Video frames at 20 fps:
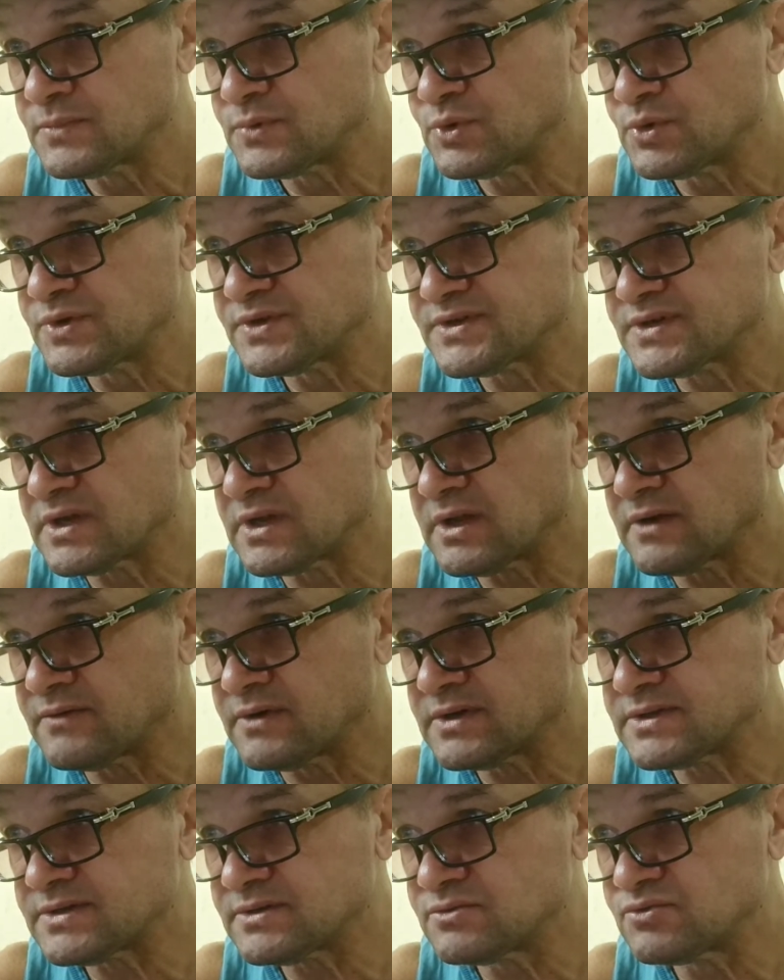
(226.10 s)
То есть
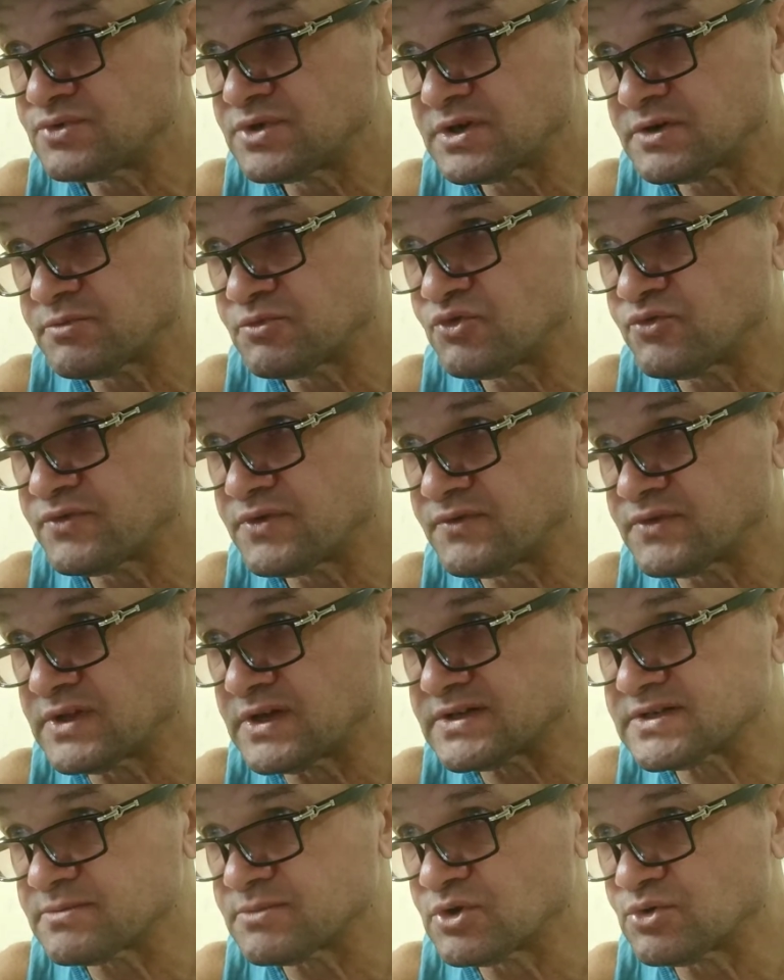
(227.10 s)
Салават у них, но ну, в
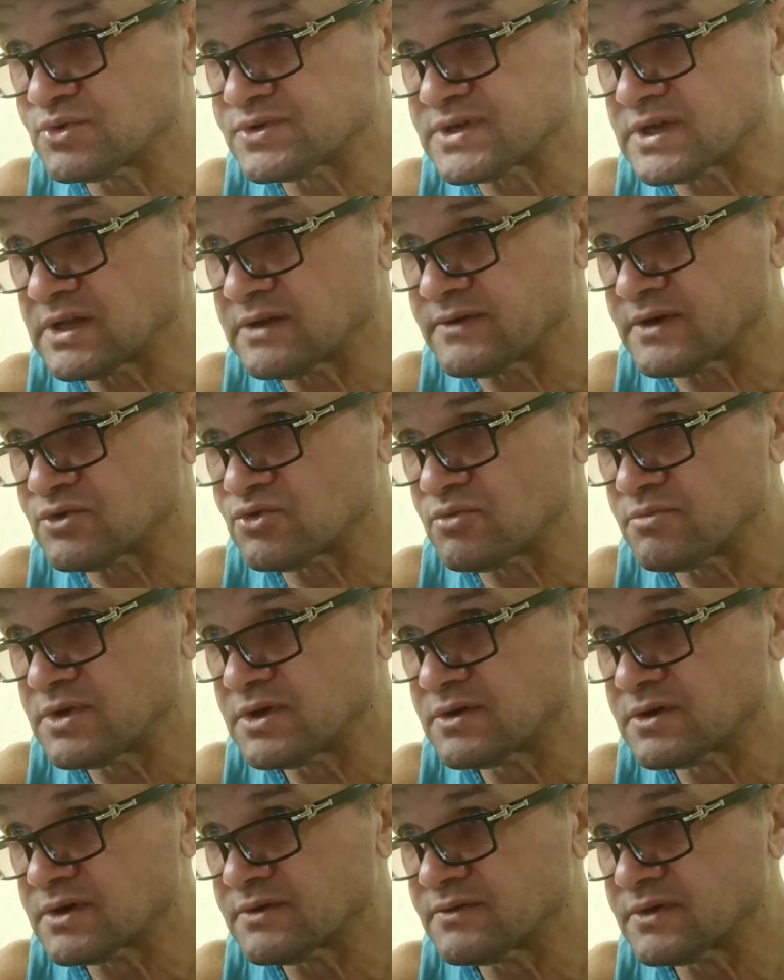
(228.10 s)
2019 году Салават обе
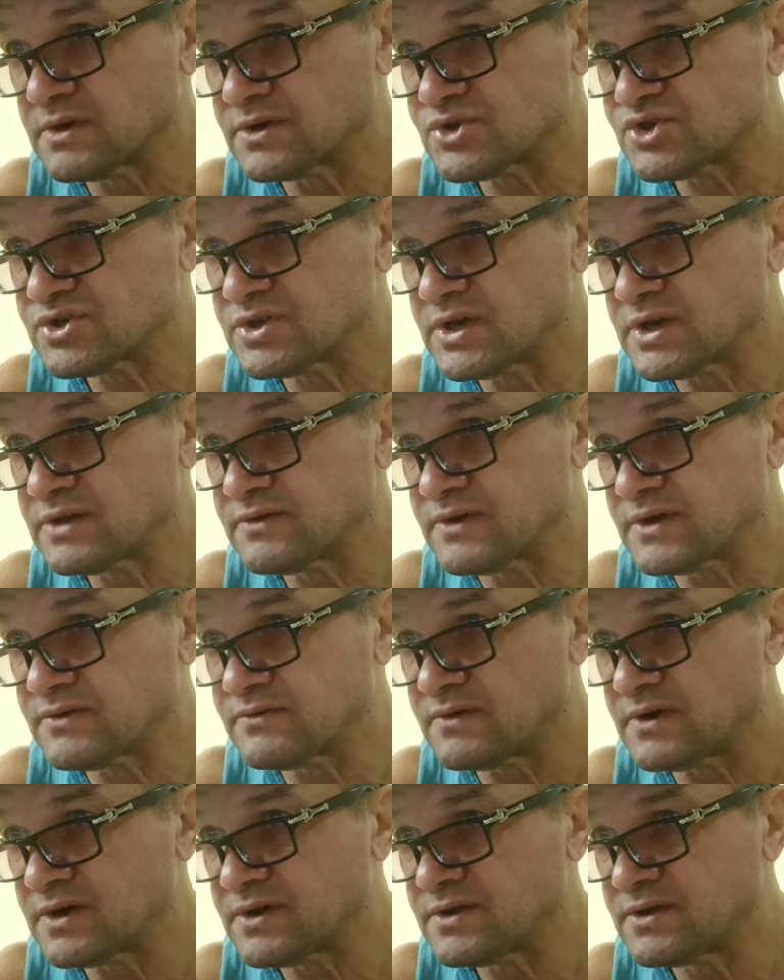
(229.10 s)
игры выиграл 4-2,
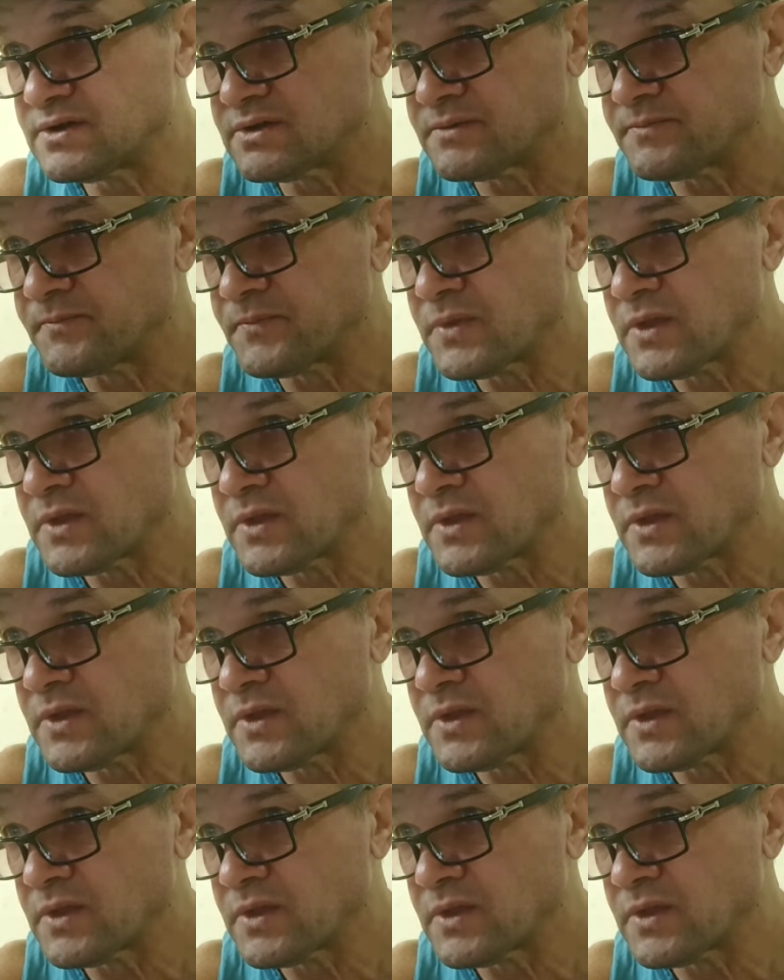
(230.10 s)
2-1.